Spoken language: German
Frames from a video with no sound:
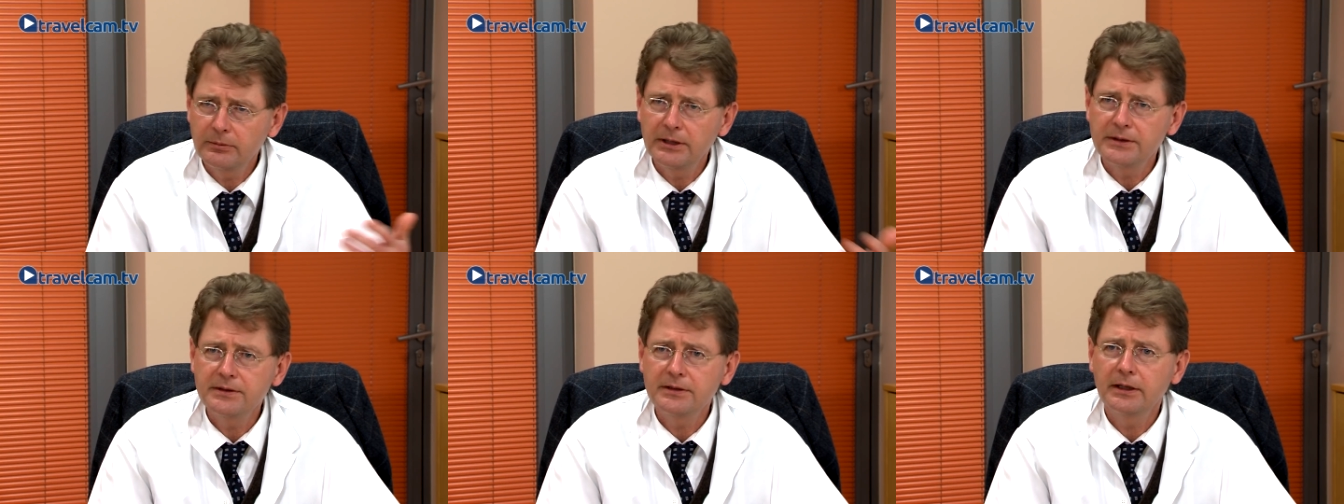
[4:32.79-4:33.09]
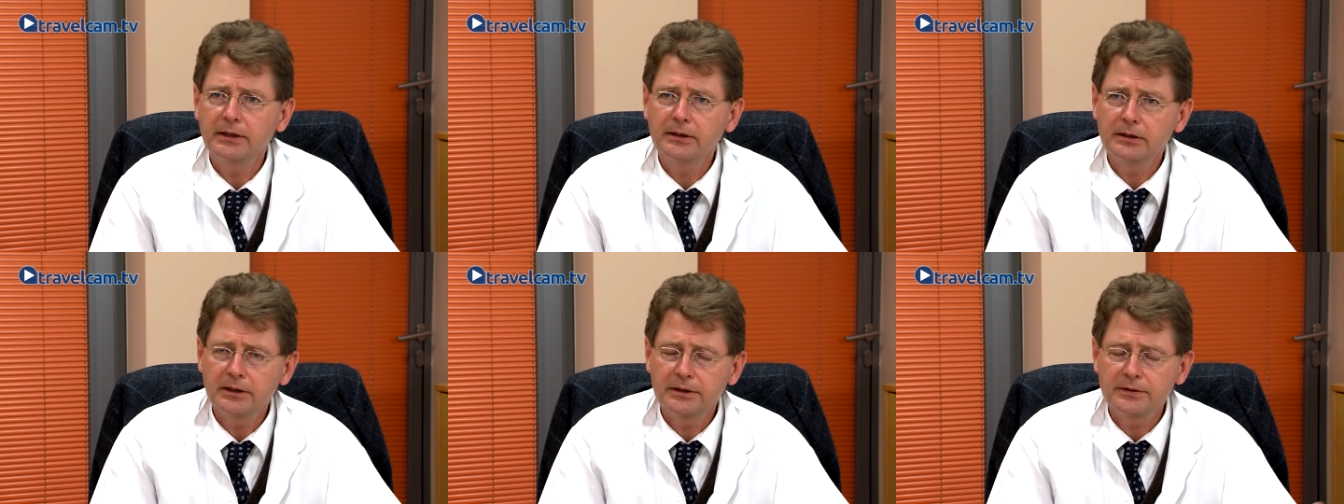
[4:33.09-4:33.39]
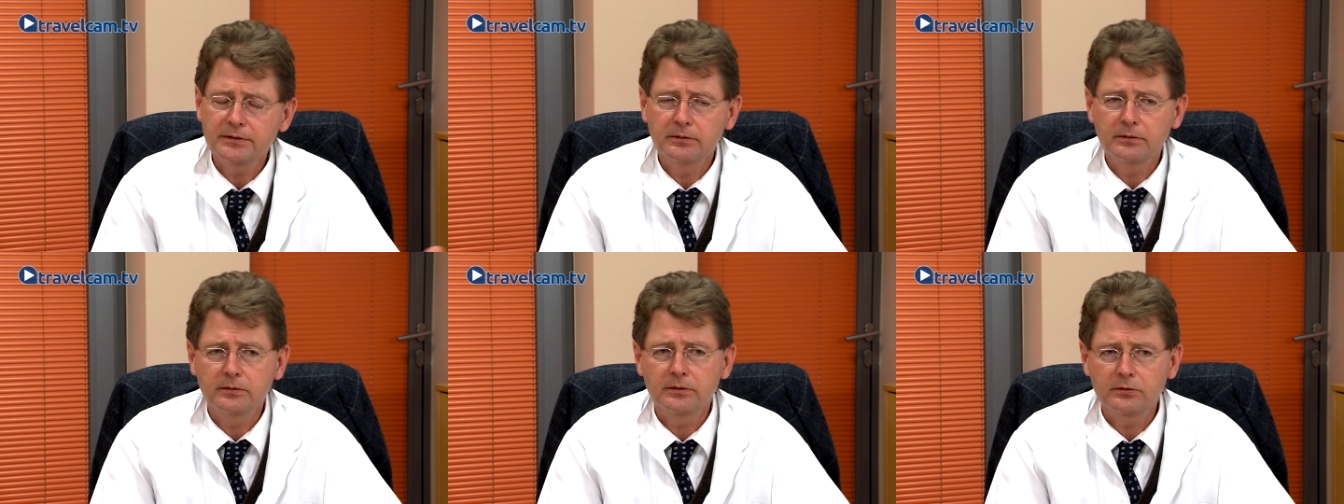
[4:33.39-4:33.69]
mal Zeit
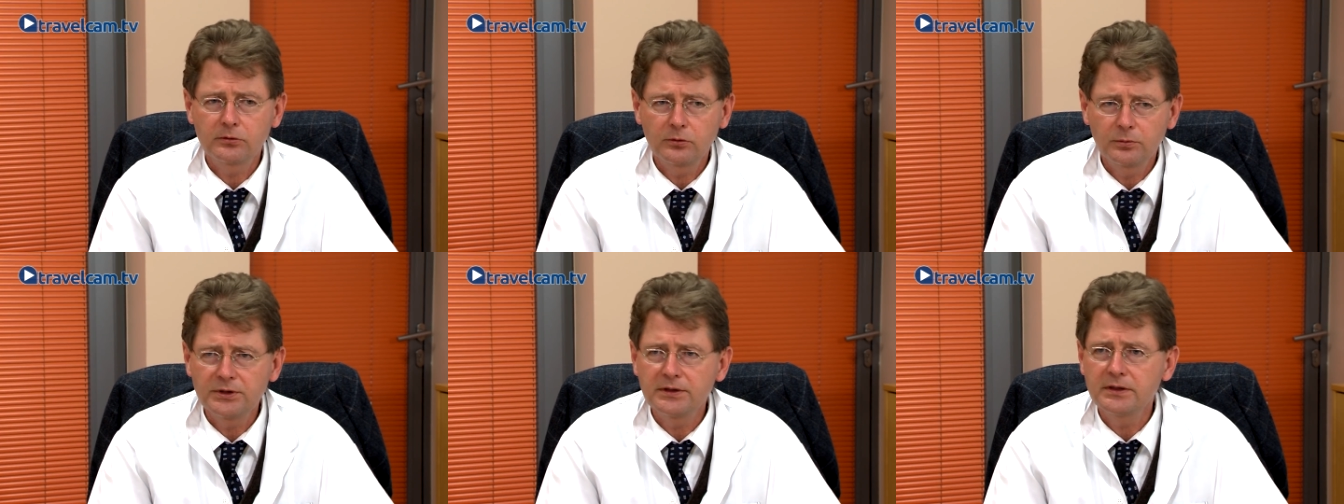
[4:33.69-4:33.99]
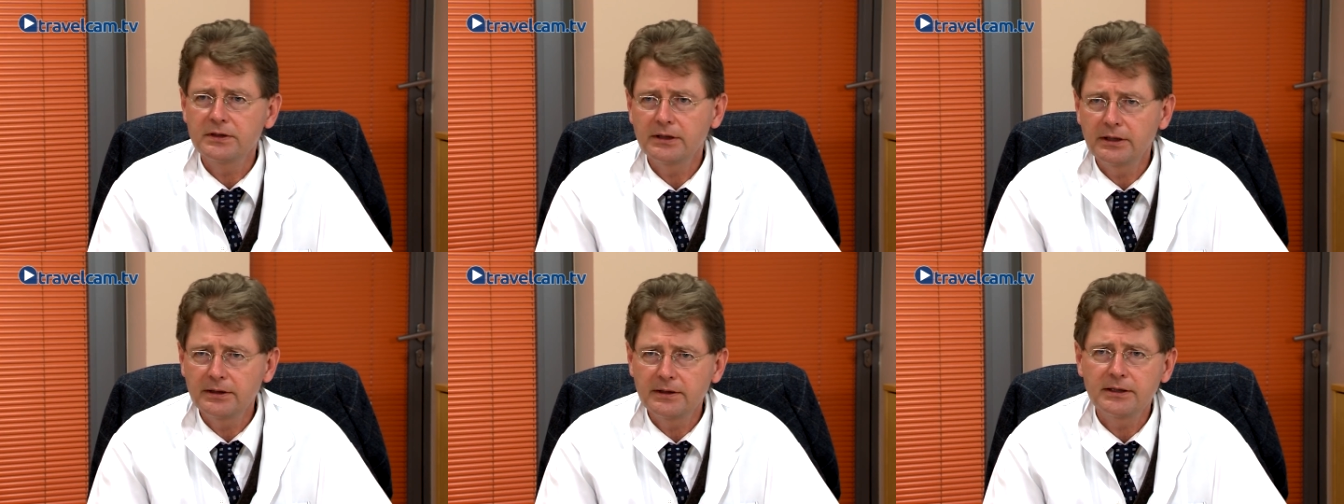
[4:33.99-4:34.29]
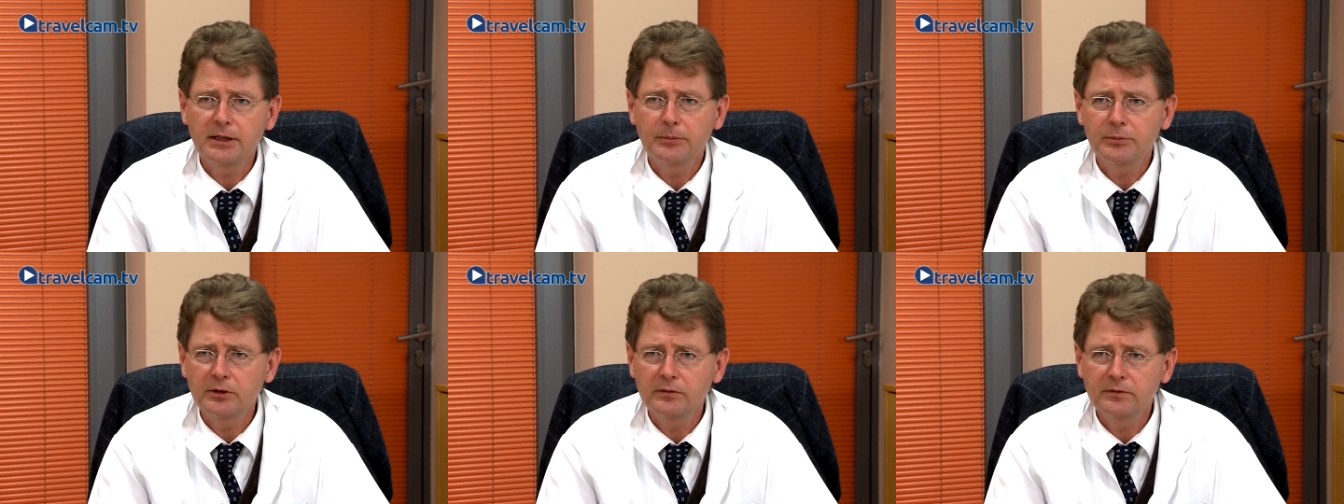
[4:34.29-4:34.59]
lassen und so, bis das
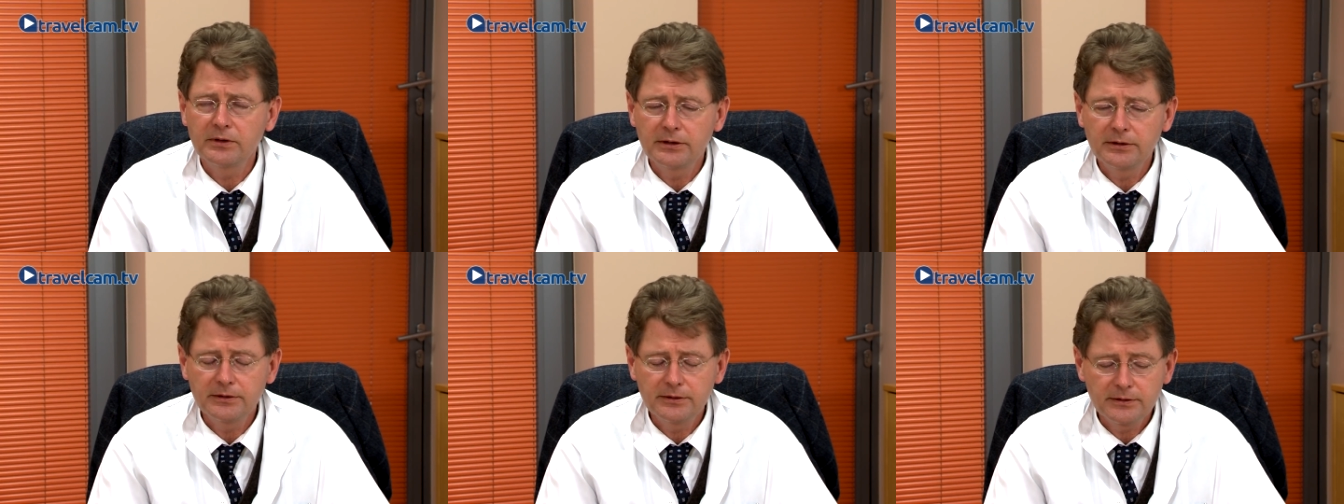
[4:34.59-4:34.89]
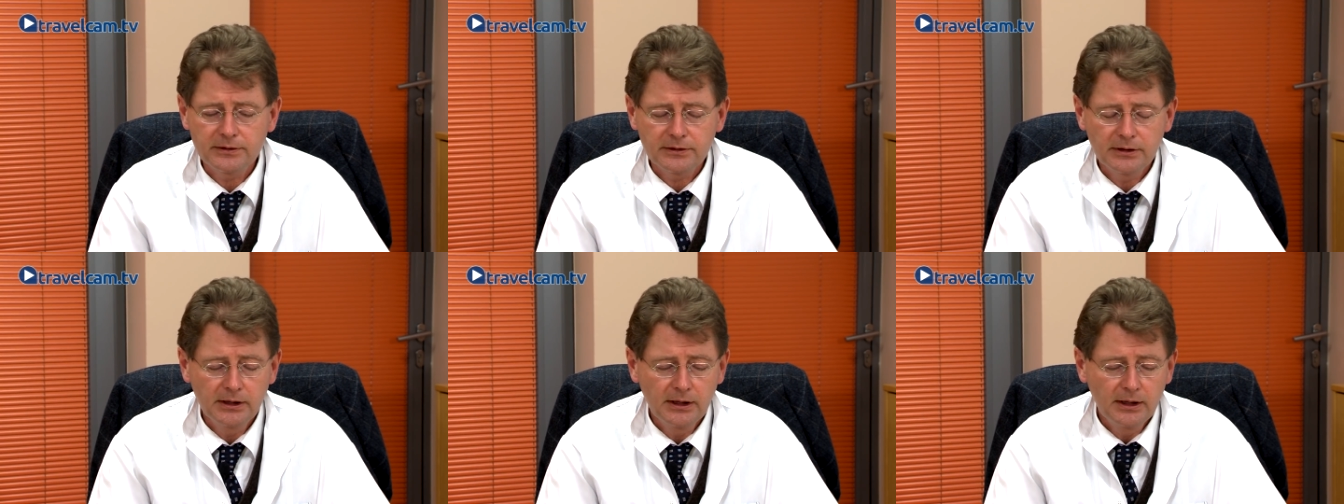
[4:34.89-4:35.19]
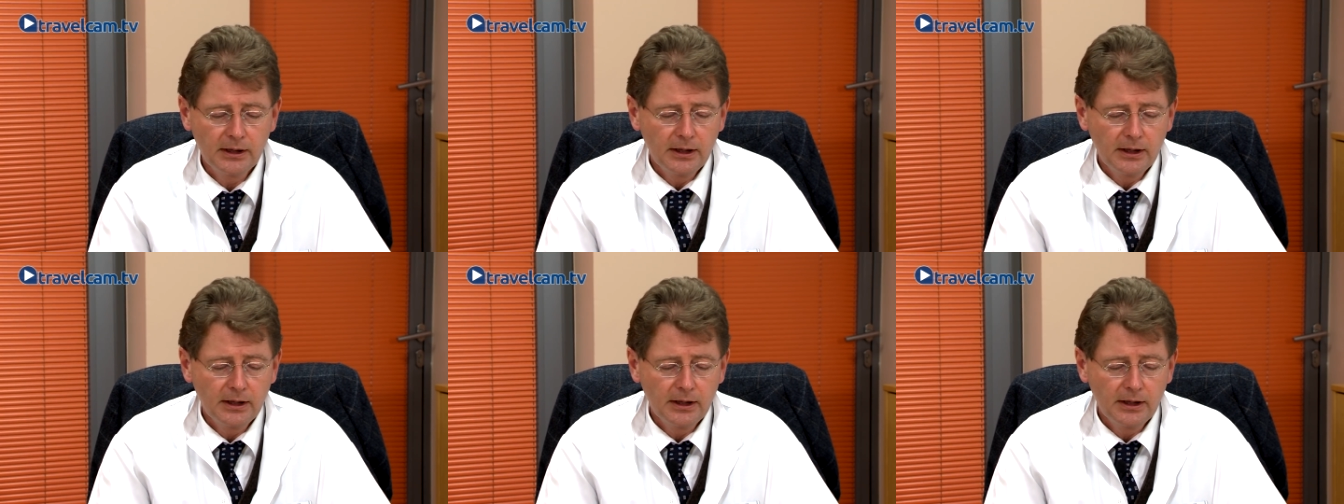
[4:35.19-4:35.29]
alles abgewickelt ist.